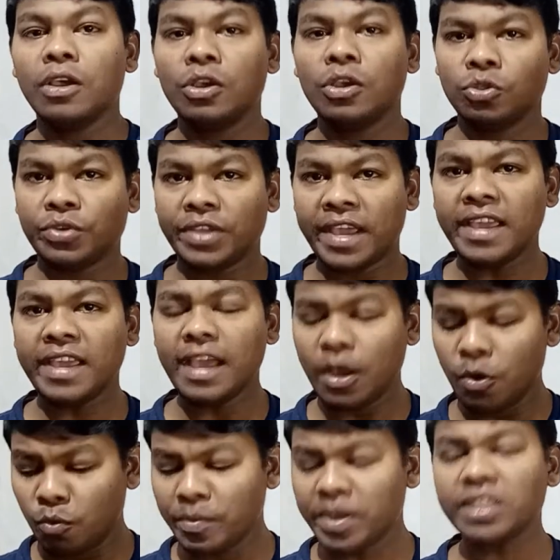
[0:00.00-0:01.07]
तो यही है
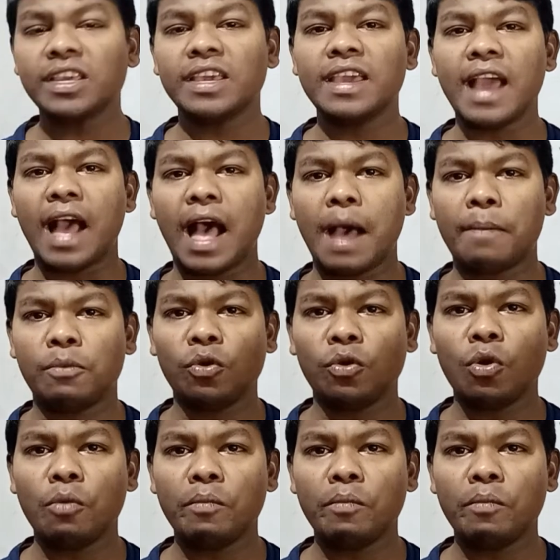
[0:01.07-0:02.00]
उम्मीद कि आप लोगों को